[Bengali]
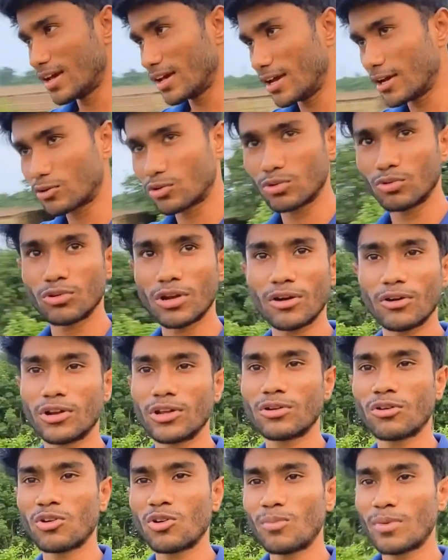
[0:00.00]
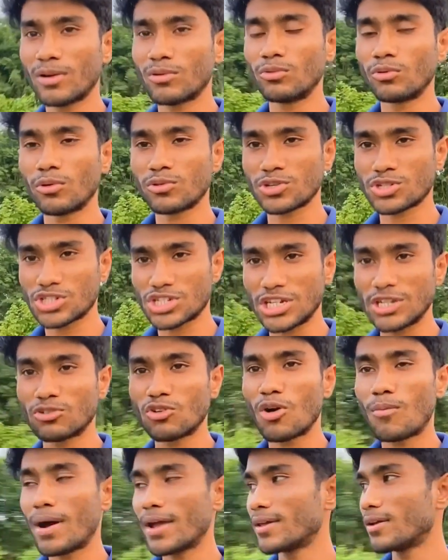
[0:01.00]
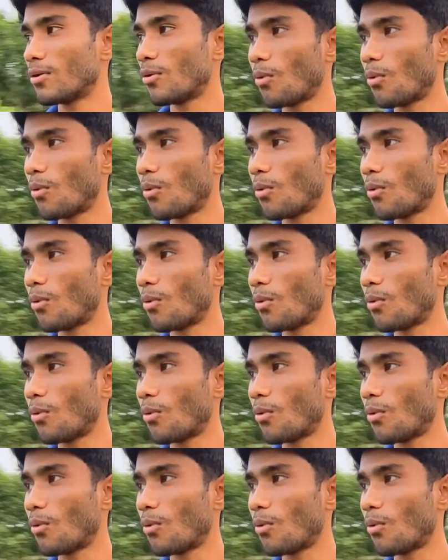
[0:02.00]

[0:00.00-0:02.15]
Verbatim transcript: একটু ঘোরাঘুরি করো বা কোনো কিছু শিখো ভাই